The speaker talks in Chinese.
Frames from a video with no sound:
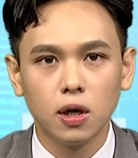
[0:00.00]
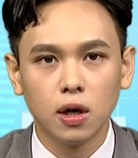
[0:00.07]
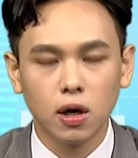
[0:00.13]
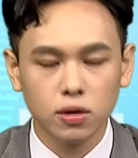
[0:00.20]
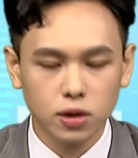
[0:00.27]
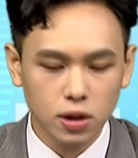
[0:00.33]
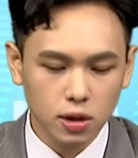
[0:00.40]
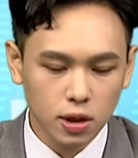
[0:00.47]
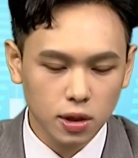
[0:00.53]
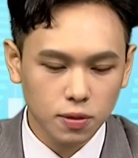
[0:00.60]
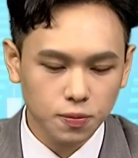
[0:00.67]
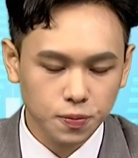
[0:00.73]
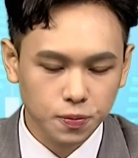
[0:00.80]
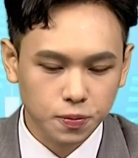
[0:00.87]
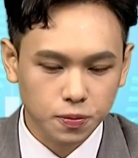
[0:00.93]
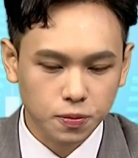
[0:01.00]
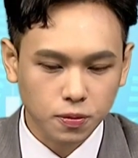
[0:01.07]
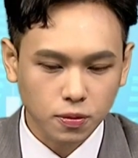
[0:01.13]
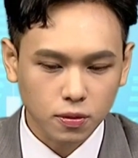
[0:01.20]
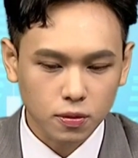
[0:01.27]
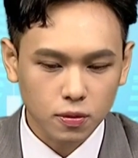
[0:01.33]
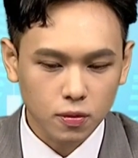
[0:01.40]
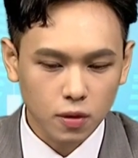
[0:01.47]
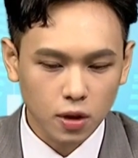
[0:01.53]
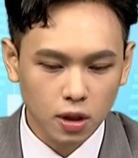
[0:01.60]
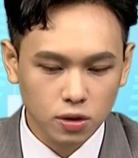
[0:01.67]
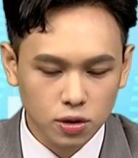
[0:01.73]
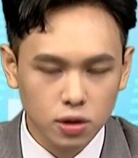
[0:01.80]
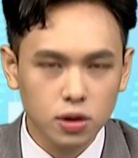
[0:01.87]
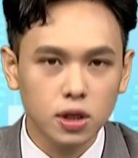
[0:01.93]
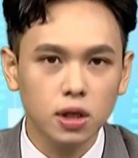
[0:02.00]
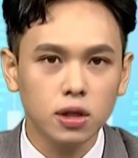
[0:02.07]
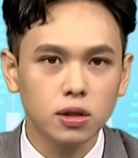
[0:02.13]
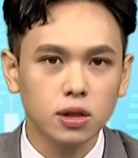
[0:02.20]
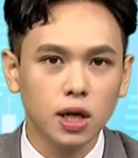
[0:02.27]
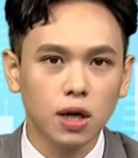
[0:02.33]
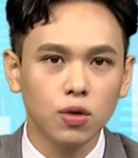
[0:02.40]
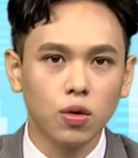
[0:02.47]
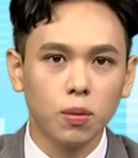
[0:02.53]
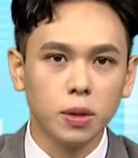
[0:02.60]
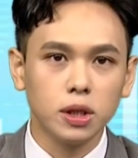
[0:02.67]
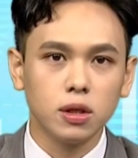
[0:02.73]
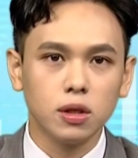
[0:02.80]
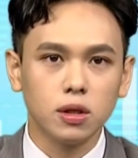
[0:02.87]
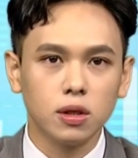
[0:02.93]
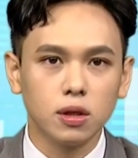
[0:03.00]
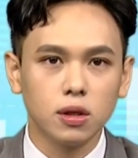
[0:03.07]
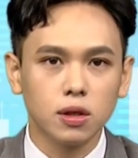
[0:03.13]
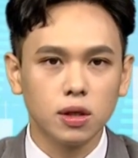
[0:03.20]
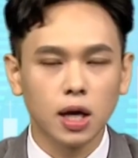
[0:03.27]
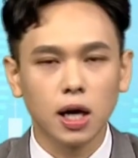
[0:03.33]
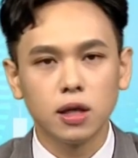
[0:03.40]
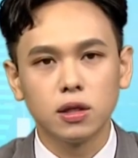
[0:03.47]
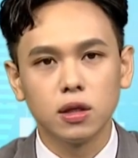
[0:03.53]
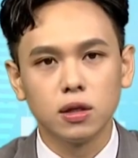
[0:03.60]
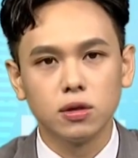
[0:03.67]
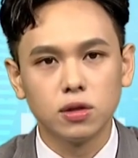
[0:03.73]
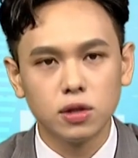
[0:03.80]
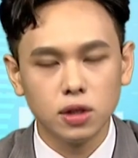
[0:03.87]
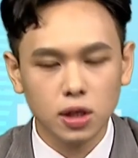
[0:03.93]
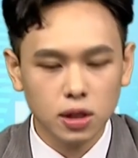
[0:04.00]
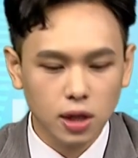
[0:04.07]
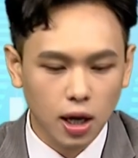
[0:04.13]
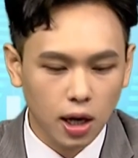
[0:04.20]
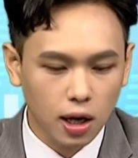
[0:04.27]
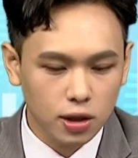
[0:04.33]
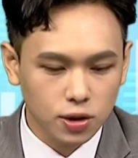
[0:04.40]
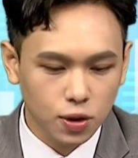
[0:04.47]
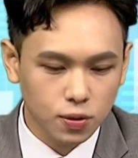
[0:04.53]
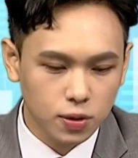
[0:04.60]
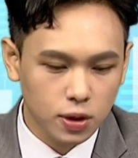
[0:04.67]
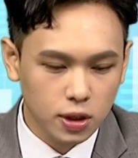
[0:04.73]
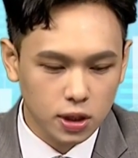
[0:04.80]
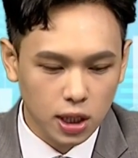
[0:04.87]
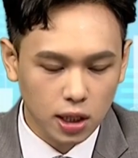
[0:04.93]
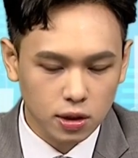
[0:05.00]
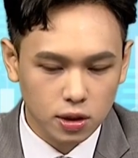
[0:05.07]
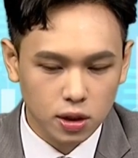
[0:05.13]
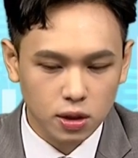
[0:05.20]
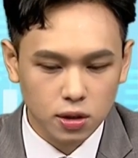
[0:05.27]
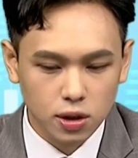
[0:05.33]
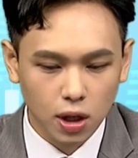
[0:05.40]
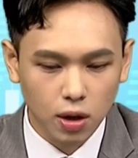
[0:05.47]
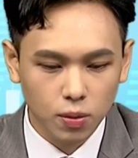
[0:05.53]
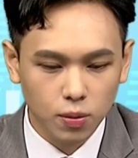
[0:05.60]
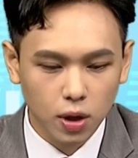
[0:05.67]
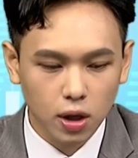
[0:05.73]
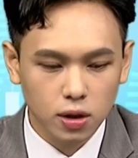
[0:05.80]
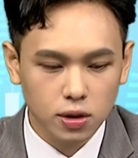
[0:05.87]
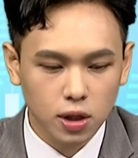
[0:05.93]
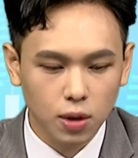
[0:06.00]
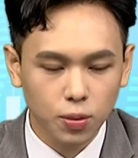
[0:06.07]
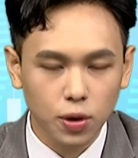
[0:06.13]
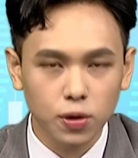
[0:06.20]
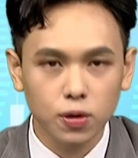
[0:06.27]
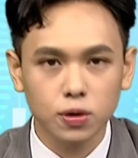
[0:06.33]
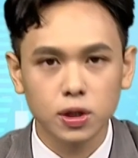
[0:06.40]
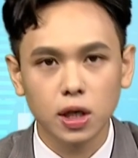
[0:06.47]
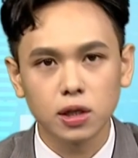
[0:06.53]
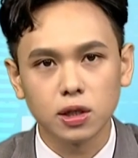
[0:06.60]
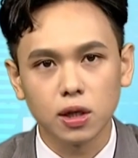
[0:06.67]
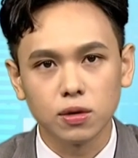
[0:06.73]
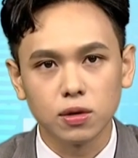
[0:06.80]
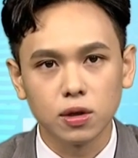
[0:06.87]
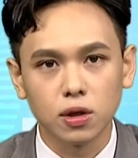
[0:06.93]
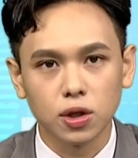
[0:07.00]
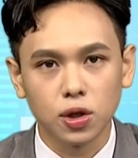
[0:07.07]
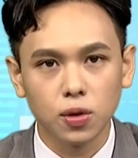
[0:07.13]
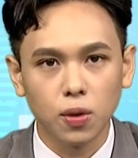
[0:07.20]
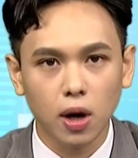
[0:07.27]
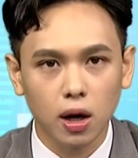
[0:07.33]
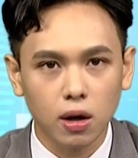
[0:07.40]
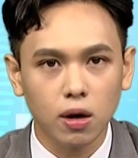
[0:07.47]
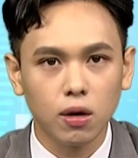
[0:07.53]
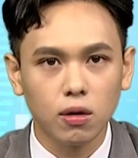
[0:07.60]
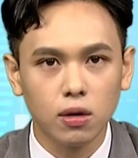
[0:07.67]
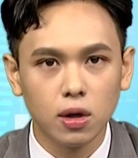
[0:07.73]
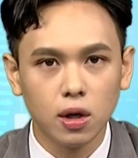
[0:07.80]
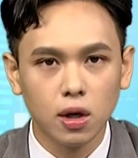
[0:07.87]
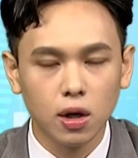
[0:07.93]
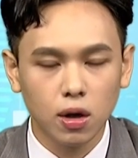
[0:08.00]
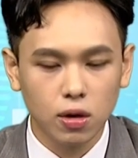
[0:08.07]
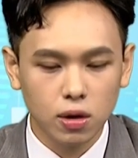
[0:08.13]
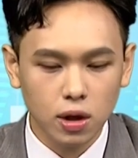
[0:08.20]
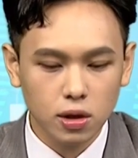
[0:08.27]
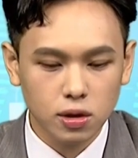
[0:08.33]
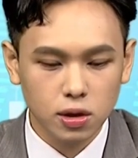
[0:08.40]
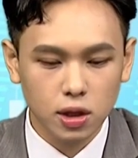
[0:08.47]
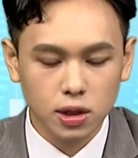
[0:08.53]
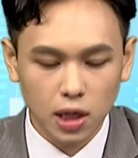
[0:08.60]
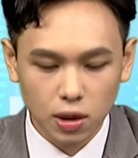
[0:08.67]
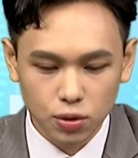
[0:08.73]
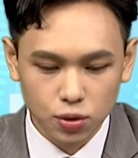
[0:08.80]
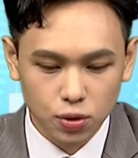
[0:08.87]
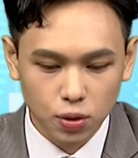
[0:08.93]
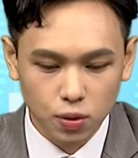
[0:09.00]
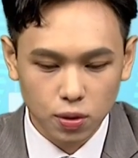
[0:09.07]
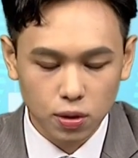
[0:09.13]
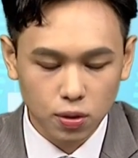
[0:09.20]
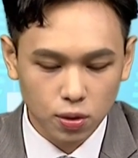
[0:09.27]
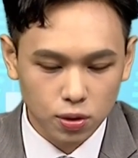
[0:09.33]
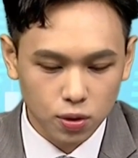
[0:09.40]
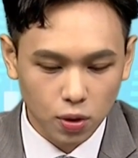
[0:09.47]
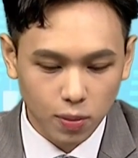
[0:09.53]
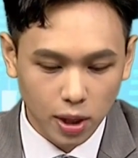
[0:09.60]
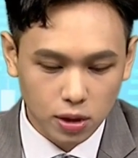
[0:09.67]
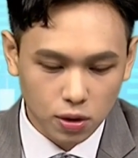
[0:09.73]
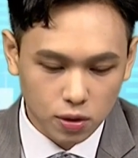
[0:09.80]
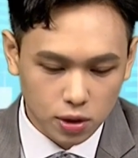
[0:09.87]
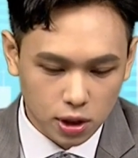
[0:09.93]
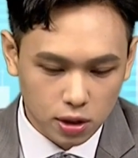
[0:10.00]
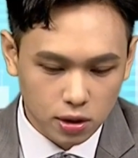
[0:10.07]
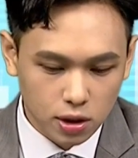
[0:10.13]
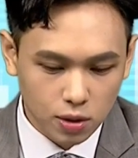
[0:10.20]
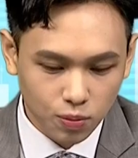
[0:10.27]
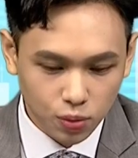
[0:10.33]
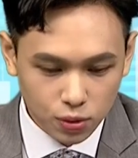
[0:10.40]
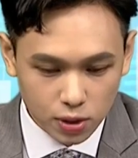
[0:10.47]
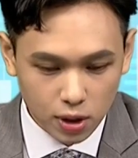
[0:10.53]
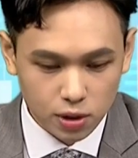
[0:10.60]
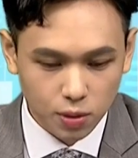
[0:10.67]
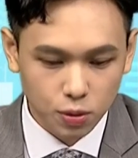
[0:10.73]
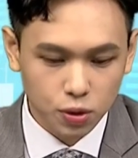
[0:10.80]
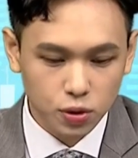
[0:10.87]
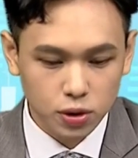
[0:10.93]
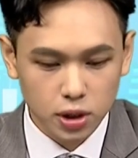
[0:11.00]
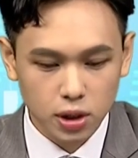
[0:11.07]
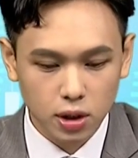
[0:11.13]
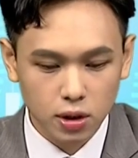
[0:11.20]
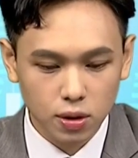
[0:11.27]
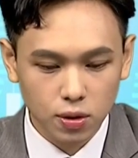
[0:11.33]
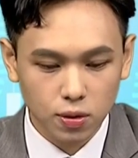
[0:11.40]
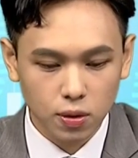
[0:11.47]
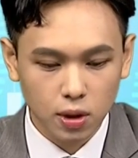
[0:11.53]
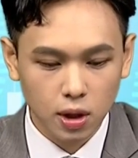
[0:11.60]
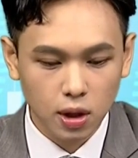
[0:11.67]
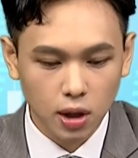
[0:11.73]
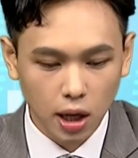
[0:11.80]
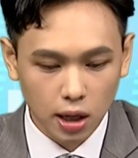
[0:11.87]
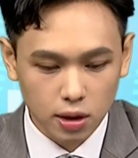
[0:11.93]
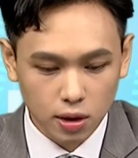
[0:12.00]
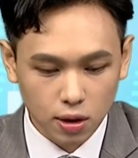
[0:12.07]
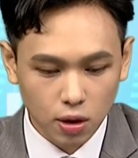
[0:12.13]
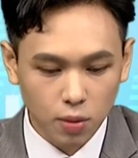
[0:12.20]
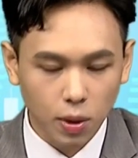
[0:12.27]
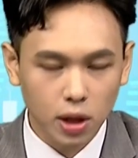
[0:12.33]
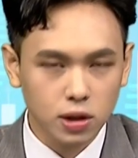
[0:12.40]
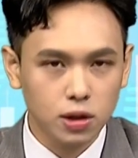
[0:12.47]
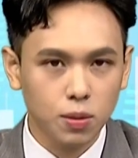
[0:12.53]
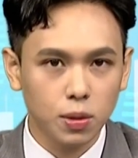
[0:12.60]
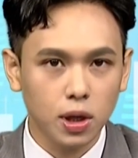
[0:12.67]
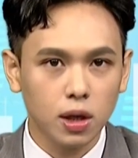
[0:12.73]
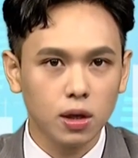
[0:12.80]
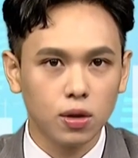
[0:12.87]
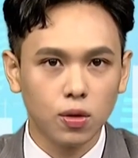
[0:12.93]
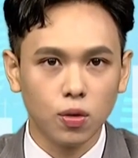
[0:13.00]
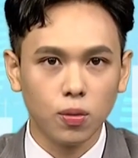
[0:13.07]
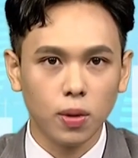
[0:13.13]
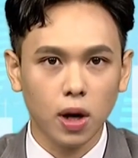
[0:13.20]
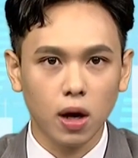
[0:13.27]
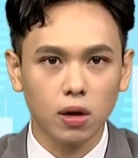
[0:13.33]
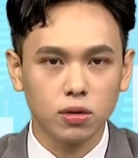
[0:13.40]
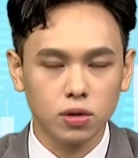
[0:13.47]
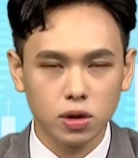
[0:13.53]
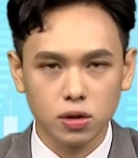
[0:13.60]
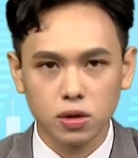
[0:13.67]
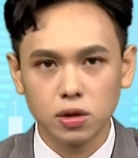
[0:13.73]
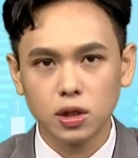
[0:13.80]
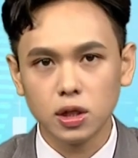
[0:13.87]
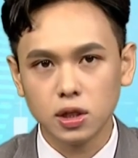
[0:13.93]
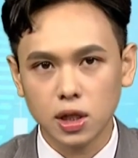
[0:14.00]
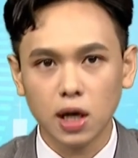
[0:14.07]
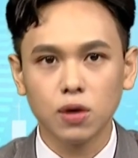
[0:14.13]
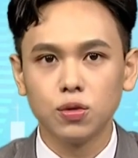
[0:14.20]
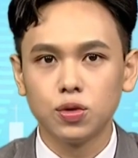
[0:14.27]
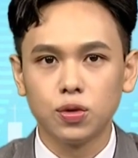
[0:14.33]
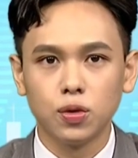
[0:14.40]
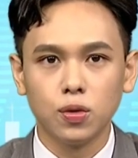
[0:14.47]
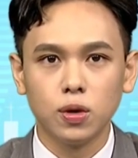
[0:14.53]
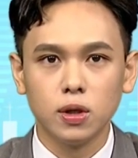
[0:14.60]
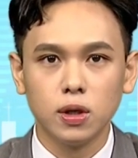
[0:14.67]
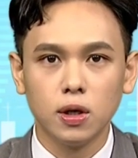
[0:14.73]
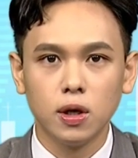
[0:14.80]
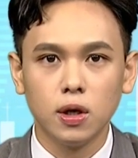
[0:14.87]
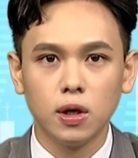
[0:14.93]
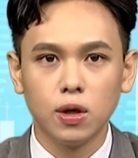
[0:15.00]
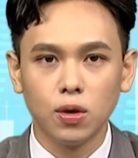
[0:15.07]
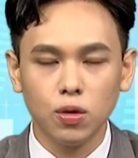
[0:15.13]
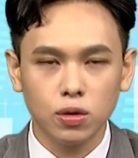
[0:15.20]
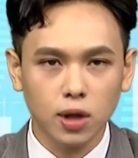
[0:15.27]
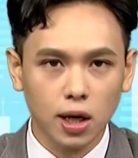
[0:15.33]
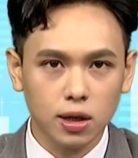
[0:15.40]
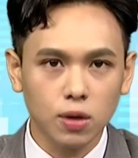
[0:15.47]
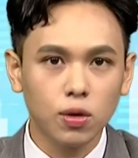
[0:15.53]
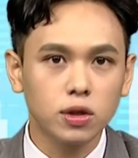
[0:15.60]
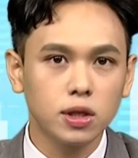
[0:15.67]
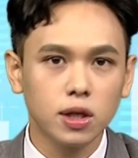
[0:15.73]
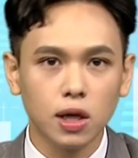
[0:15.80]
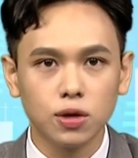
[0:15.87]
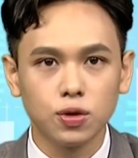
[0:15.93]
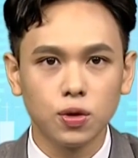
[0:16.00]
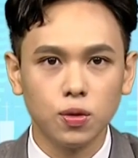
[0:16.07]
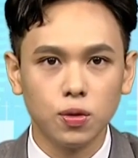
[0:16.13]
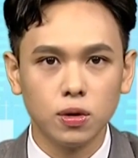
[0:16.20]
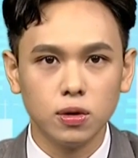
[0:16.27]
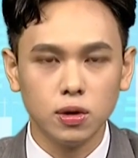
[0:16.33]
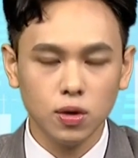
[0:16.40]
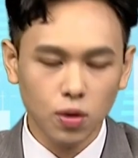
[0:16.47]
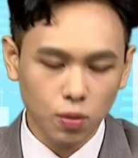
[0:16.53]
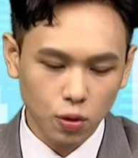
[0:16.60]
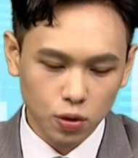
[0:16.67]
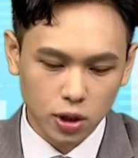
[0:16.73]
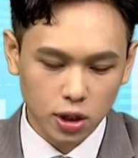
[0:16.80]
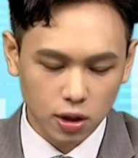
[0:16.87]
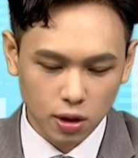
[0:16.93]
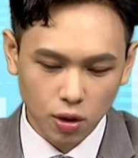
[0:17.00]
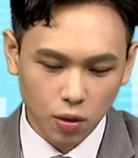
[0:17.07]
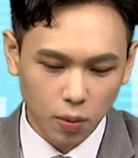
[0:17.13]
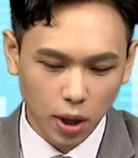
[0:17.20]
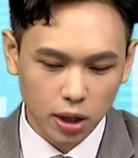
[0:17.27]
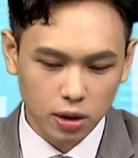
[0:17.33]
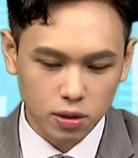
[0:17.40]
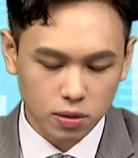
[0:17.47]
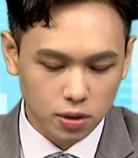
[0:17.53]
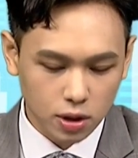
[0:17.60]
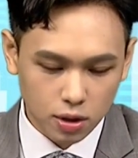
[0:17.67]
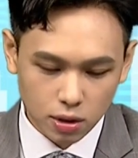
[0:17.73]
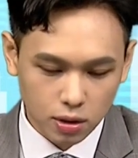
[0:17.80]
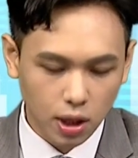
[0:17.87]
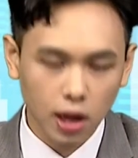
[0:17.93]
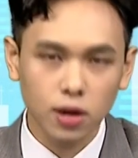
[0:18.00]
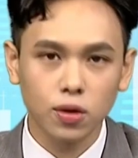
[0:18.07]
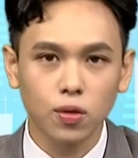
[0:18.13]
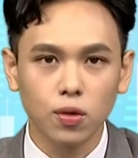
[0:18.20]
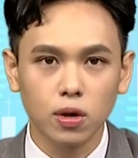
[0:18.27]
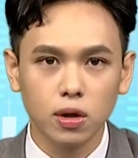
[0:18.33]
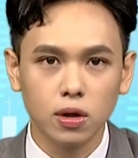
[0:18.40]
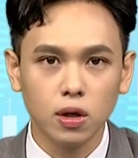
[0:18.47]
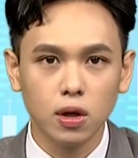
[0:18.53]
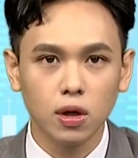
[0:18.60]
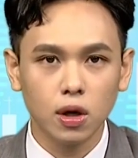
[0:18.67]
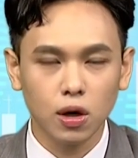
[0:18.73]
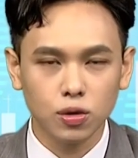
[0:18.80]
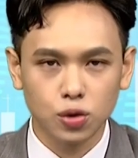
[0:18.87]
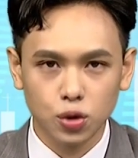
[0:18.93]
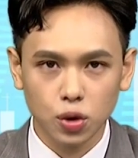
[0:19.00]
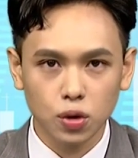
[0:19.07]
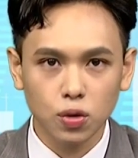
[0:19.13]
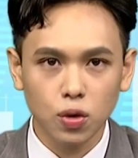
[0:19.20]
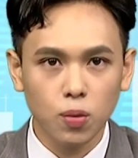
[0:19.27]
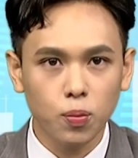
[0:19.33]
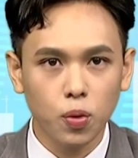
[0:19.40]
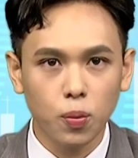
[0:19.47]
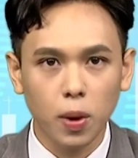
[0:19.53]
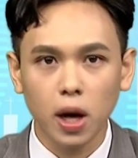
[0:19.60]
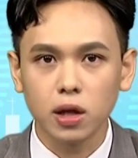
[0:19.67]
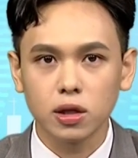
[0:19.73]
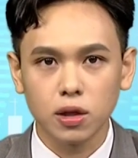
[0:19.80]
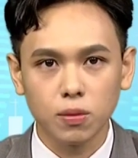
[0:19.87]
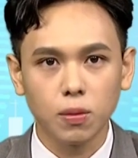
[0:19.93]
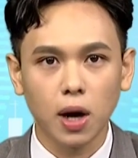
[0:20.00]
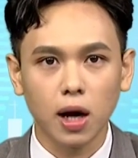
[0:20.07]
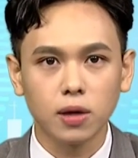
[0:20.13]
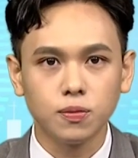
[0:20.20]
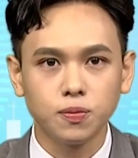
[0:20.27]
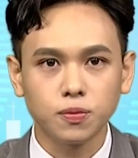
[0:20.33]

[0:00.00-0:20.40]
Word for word: 好，今天直接加入我们的 Light，直接打开手机的相机扫呃扫描右下角的 QR code 哦，可以直接加入询问。如果说满手现金不知道怎么去切入，还能够买什么样的股票，你直接加入询问或打电话进来询问，因为目前能够买的真的太多了哦，绝对不怕你买。